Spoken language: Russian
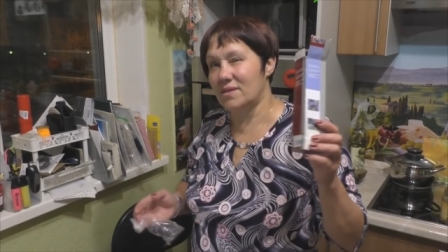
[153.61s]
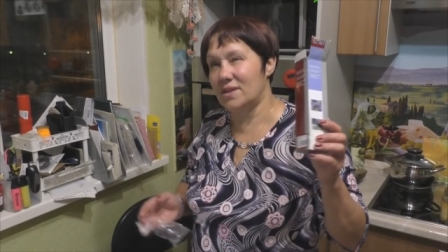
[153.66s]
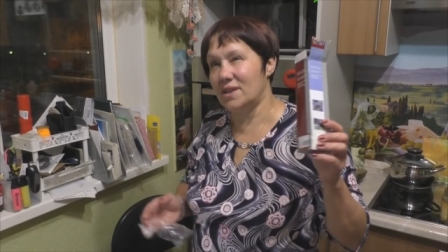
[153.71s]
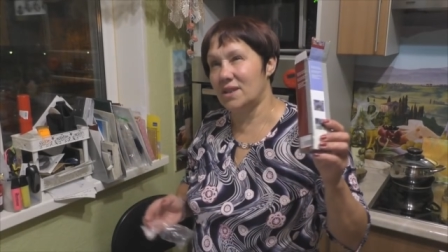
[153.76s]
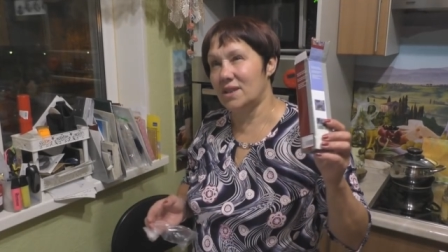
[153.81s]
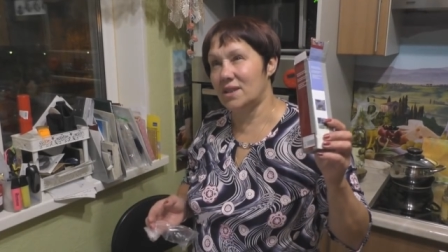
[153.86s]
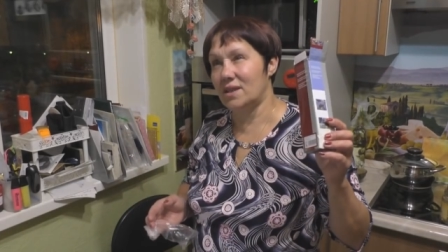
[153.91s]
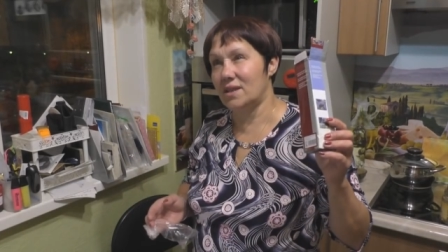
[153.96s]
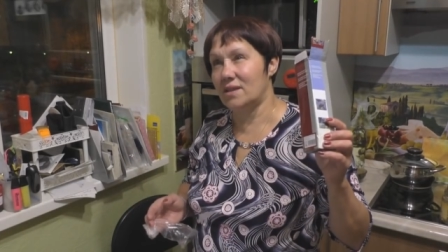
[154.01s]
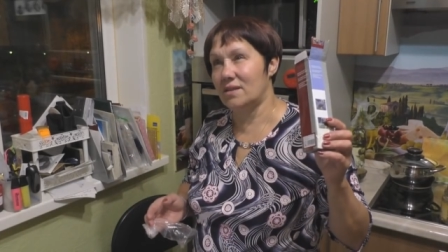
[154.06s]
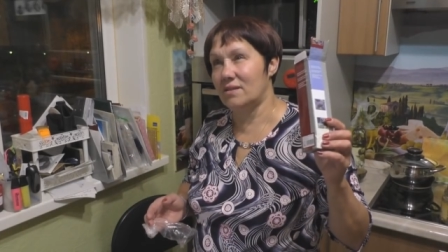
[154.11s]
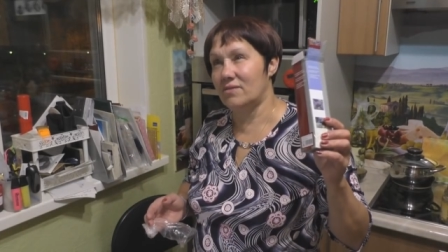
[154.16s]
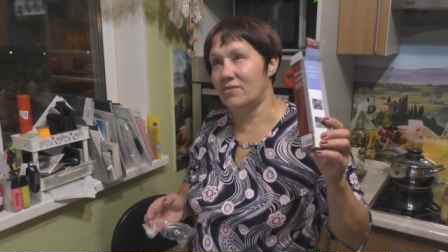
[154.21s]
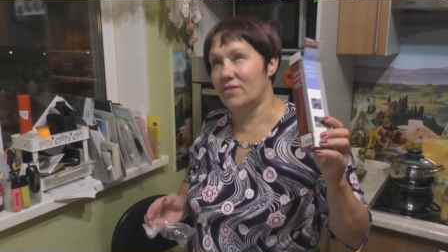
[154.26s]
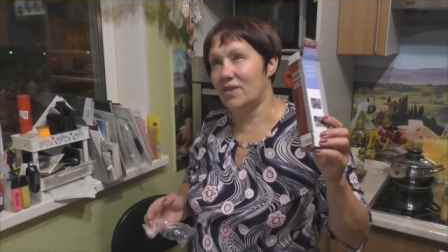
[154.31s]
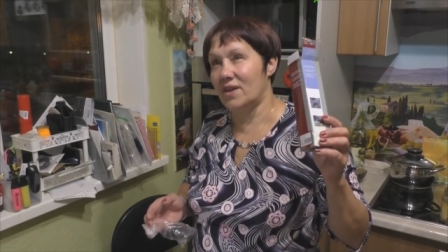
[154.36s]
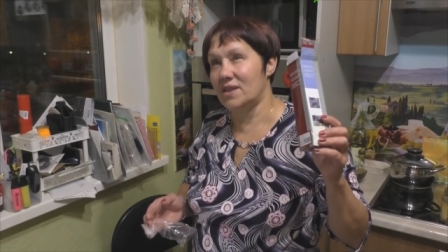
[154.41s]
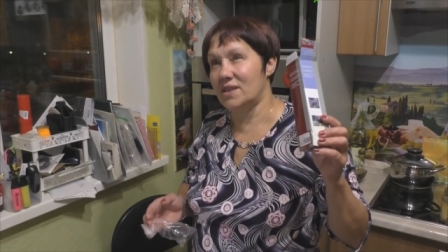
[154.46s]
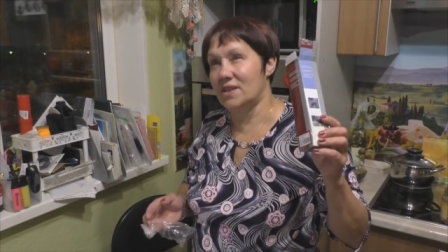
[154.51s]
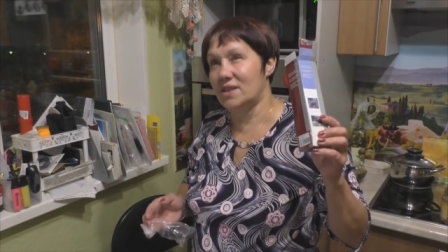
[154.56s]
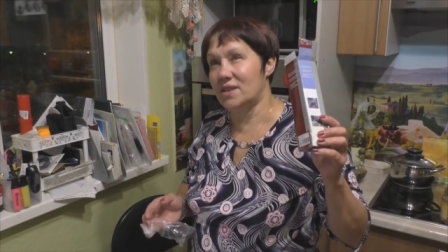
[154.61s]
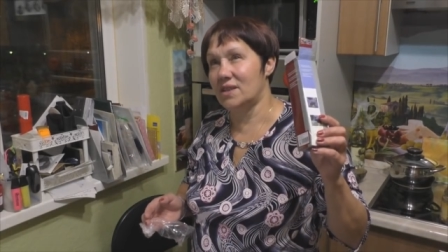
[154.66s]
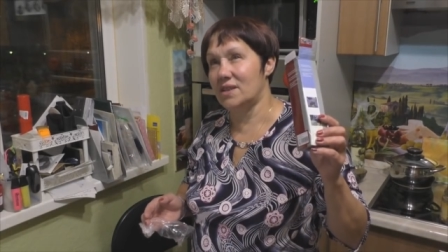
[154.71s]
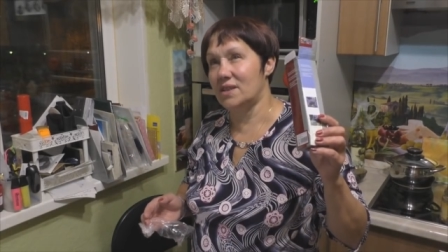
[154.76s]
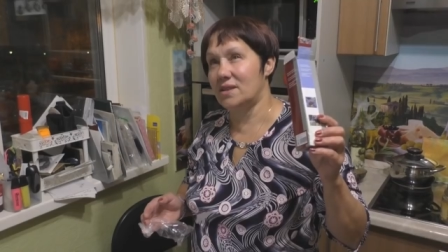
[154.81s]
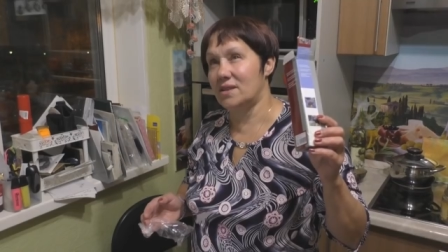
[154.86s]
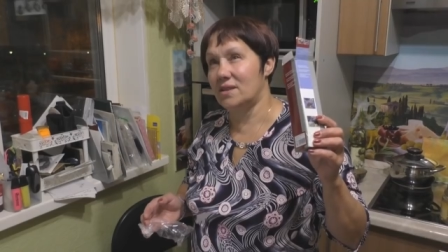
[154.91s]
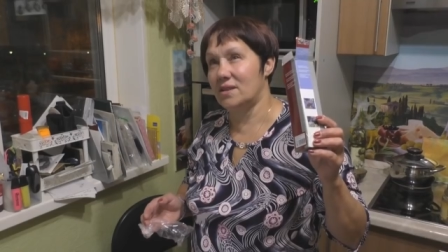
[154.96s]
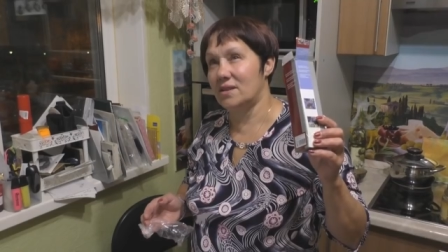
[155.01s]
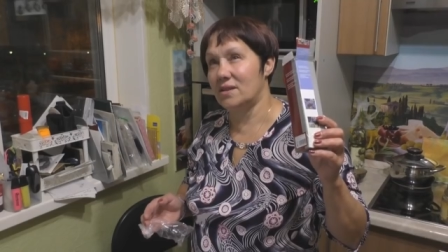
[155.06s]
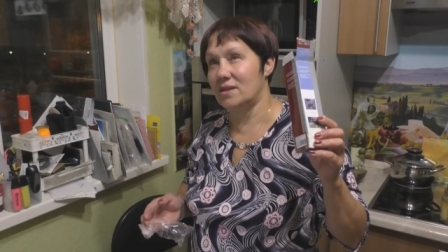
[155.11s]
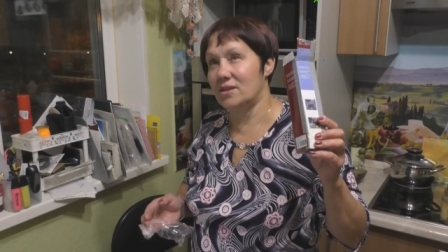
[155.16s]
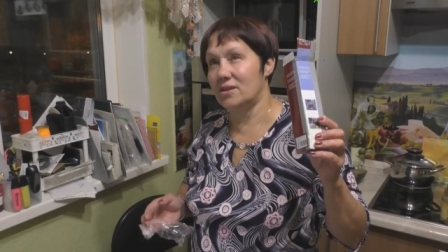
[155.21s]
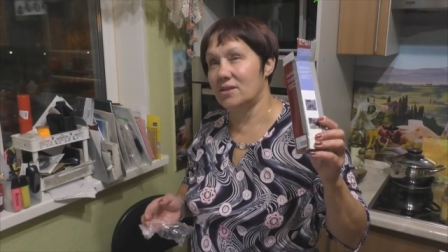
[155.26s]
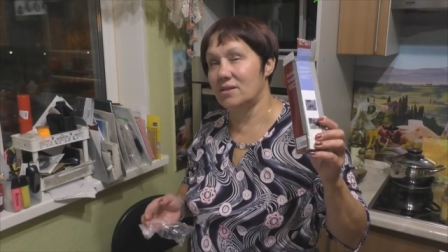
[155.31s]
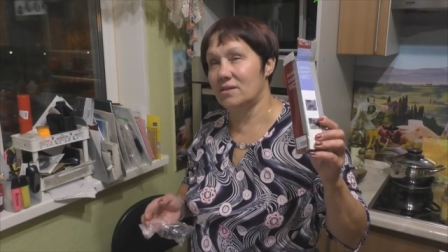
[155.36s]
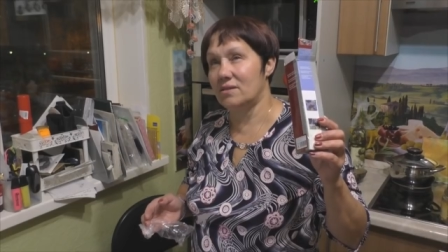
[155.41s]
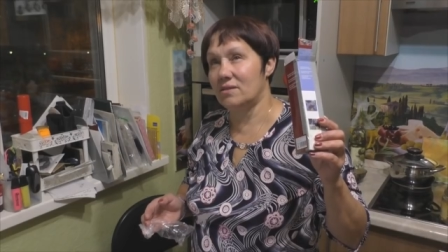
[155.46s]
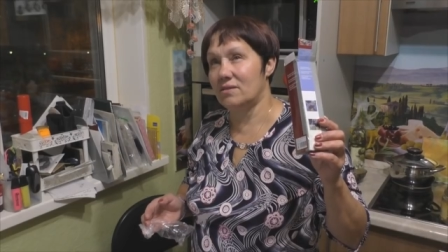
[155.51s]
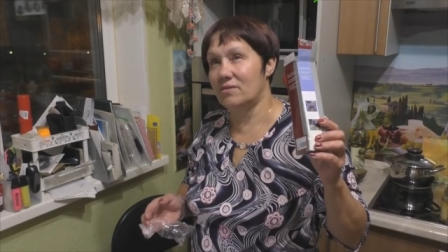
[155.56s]
Где-то
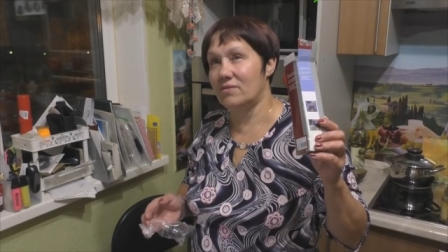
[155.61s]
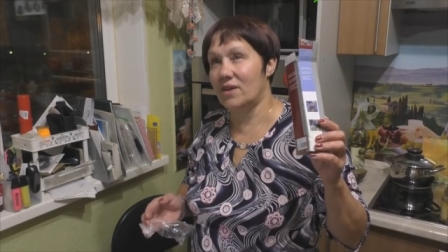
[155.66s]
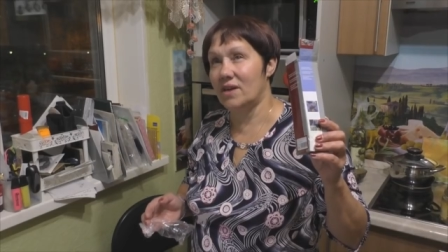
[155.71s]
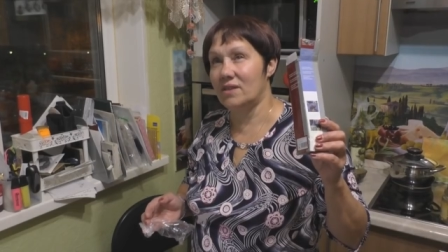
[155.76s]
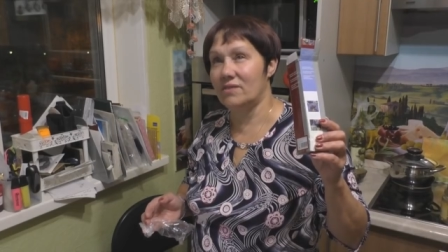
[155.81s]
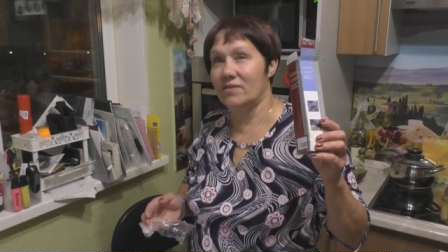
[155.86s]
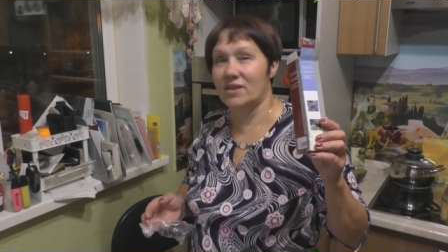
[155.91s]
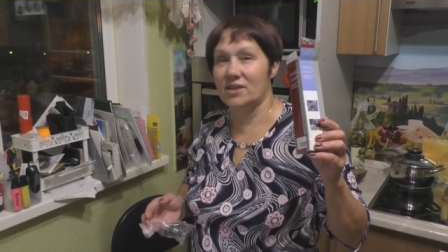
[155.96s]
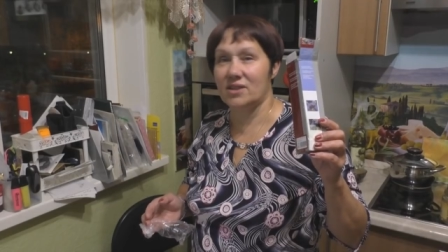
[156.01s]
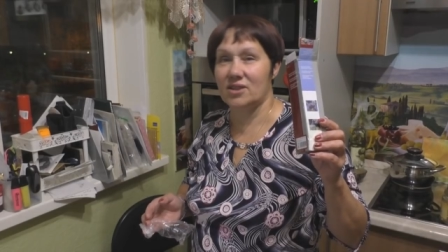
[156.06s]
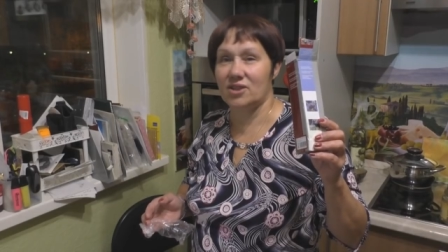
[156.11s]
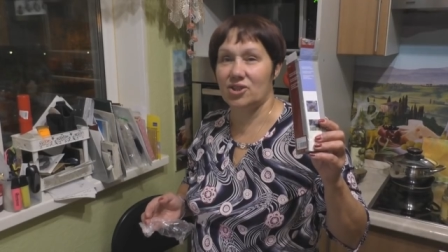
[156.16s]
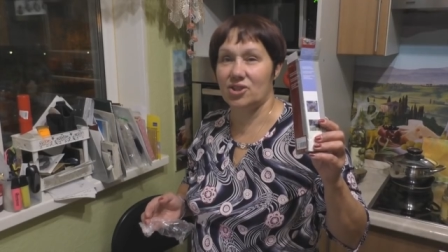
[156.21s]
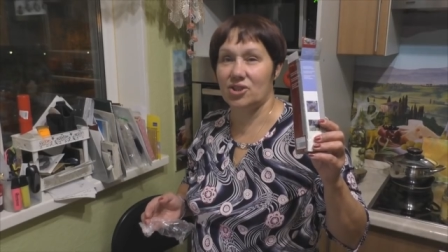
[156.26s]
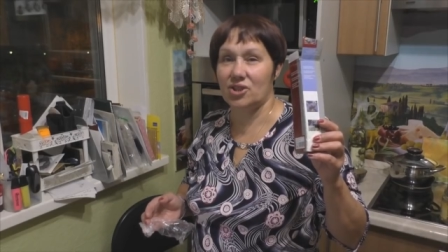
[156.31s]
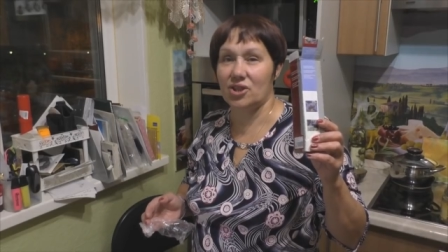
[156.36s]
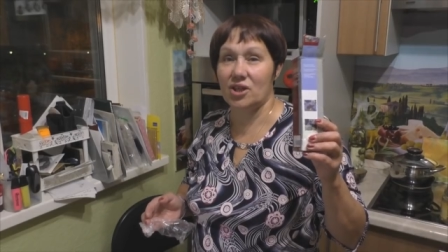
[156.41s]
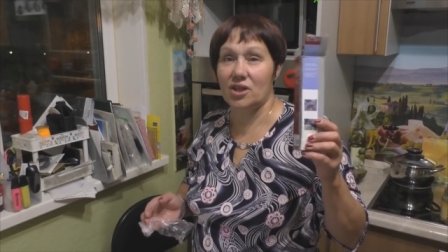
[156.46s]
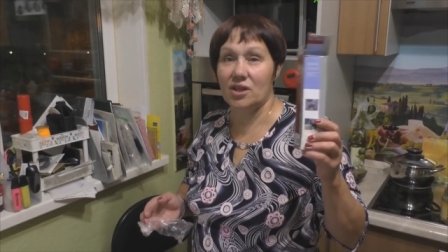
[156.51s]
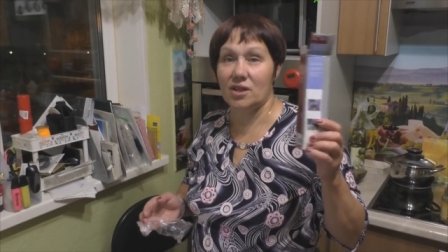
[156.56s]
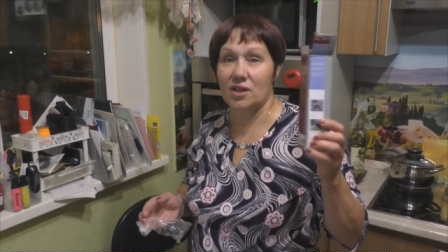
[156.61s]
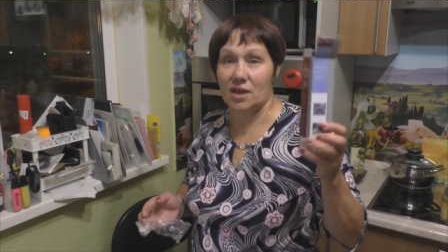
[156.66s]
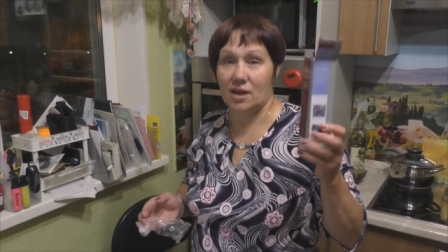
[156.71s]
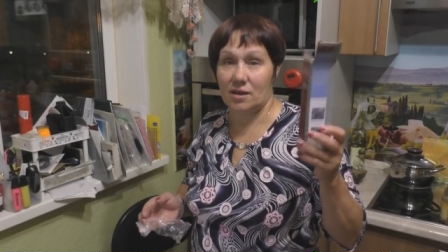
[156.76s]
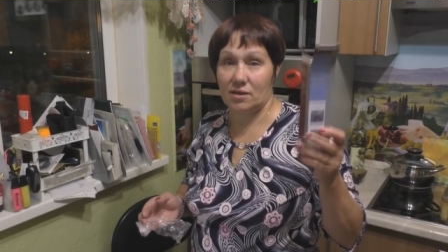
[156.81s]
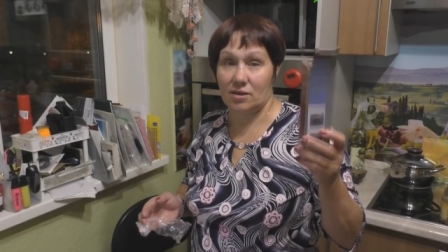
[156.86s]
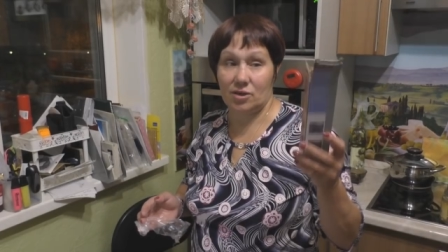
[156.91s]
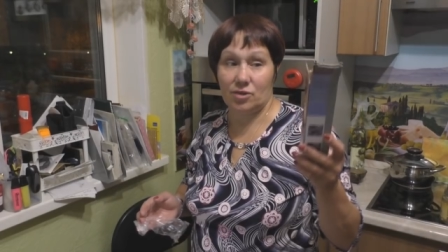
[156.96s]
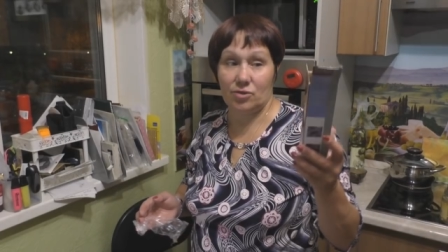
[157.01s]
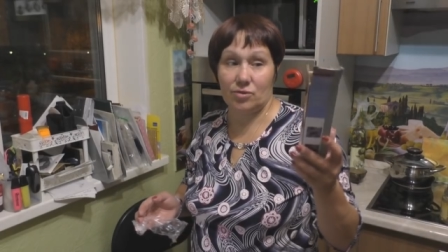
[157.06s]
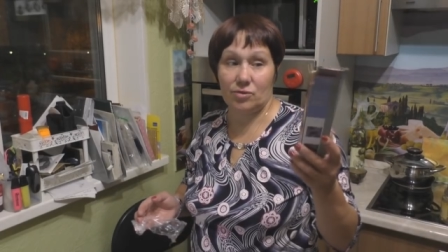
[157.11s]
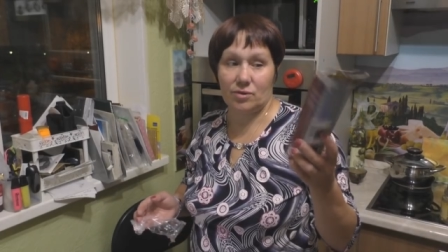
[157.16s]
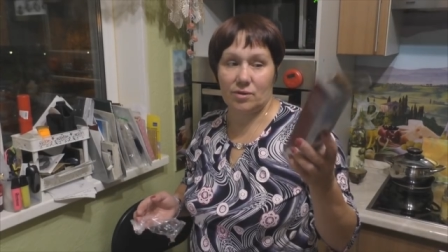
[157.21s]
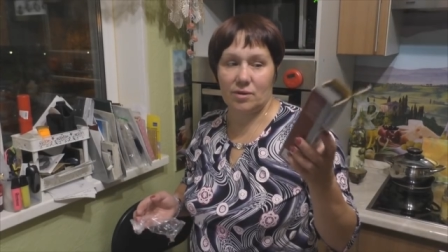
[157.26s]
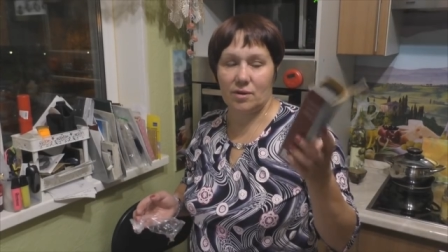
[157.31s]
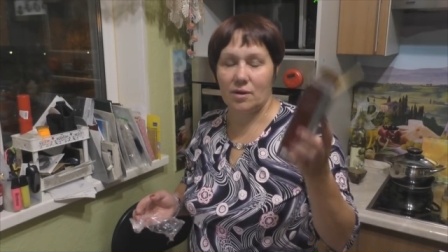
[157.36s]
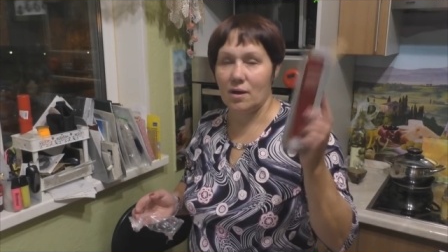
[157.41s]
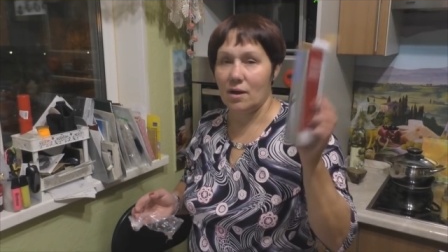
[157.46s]
22-24 дня идет.